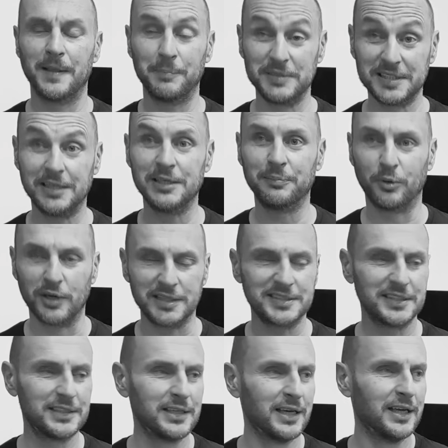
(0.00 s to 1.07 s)
napisali
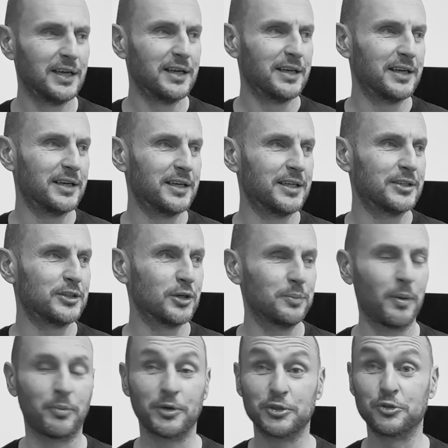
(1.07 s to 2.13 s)
Polacy, e, no
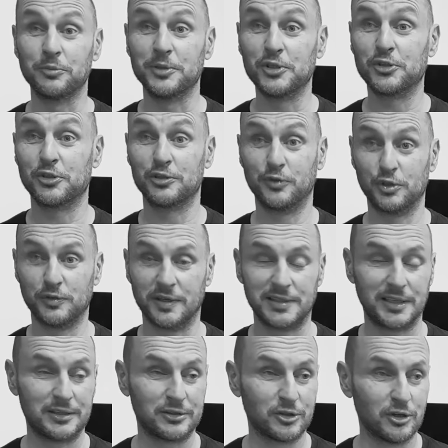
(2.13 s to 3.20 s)
po prostu mistrzostwo
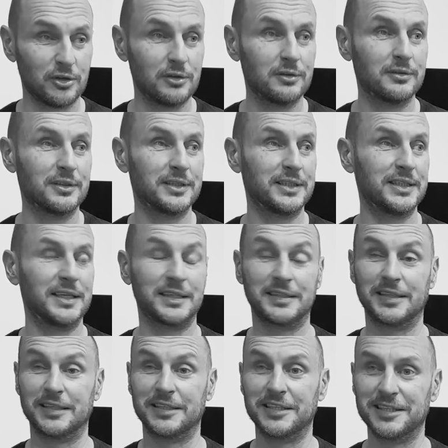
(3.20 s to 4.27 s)
świata. To, jak
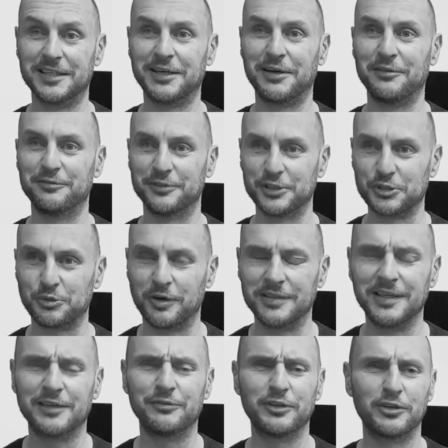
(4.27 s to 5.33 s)
ta gierka wyszła,
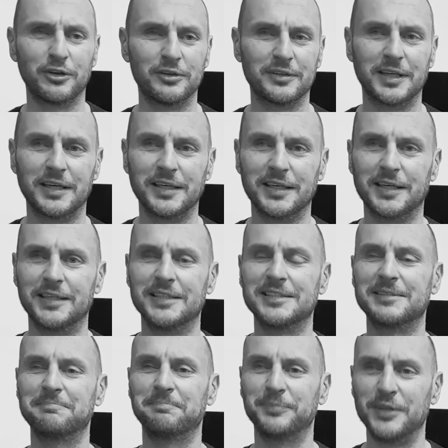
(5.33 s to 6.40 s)
jak wygląda, jaka
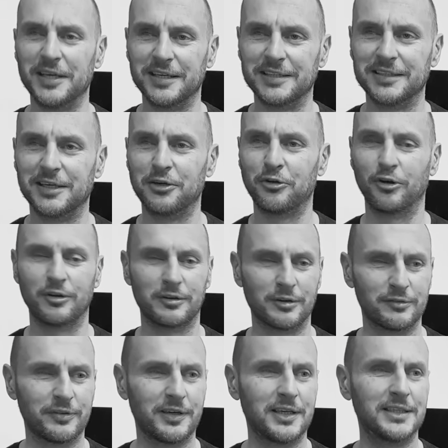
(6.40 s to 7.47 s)
jest piękna,
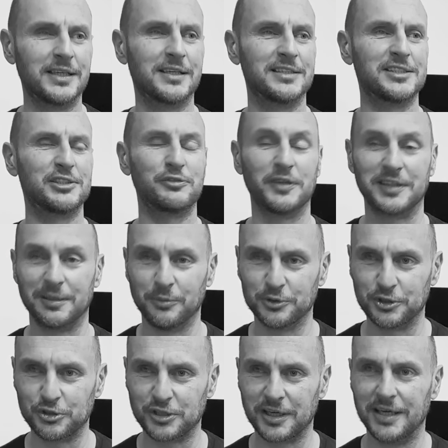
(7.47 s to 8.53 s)
kolorowa, jaka jest świetna
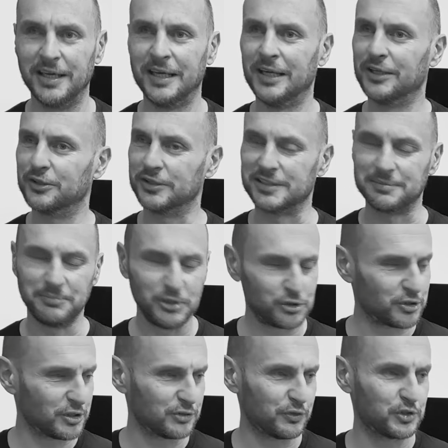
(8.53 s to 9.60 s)
muzyczka, to jest
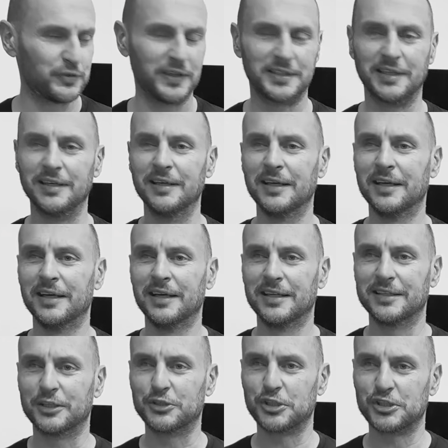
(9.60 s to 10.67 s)
mistrzostwo świata.
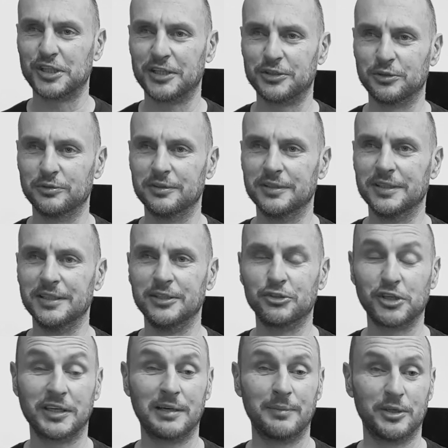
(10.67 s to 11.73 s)
Także szacun i
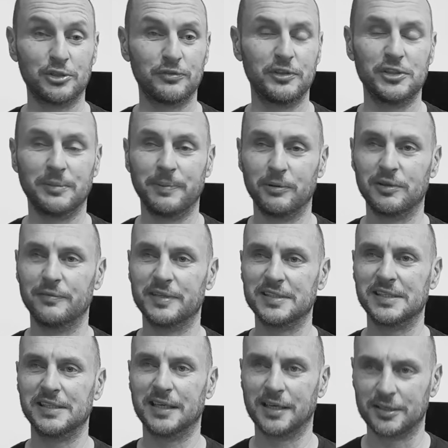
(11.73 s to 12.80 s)
czekam, aż wyjdzie pełna
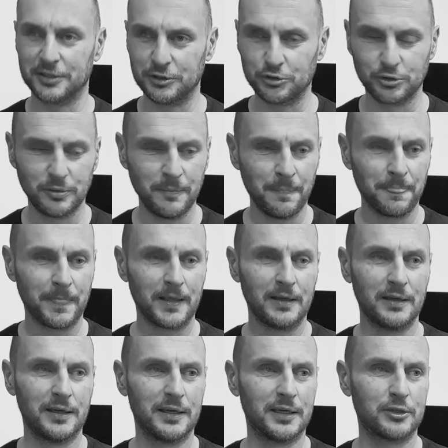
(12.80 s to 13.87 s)
wersja na kartridżu,
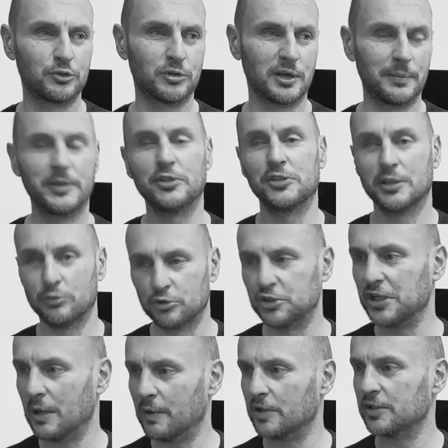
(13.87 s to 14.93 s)
e, która będzie już
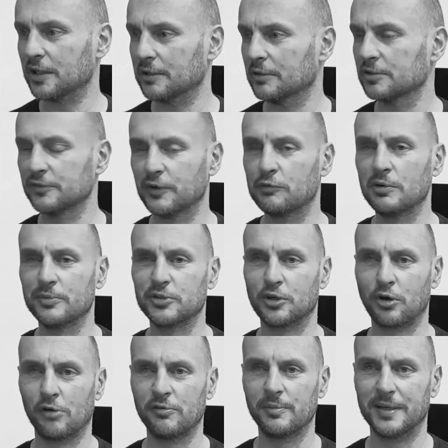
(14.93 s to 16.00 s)
działać na no, zwykłym
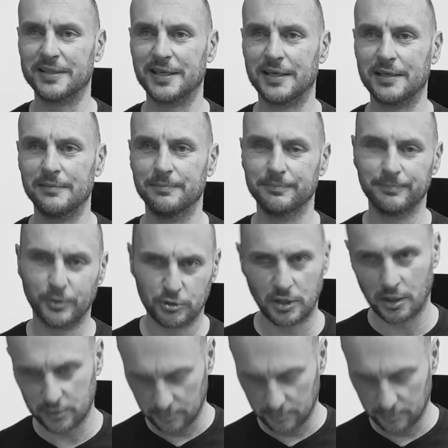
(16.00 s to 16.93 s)
stokowym Atari, bo ta,